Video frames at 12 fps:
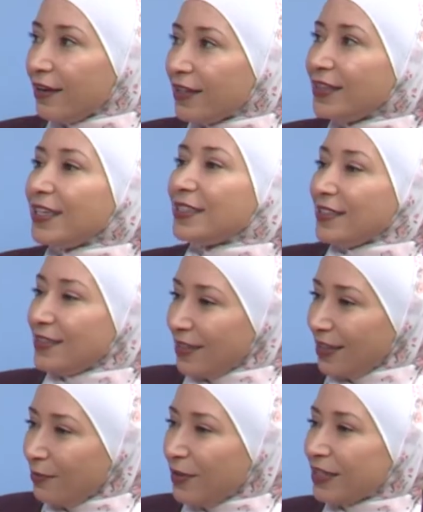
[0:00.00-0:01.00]
ردت
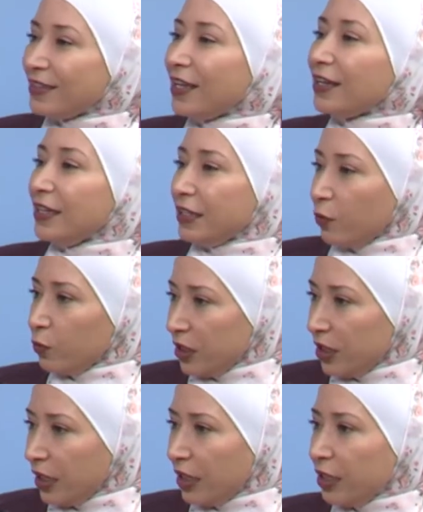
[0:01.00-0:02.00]
عملت نقلة
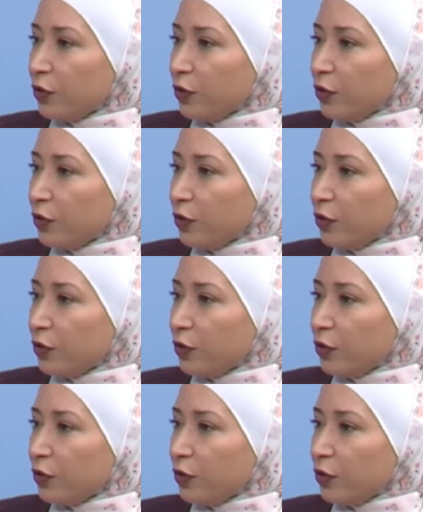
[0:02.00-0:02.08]
نوعية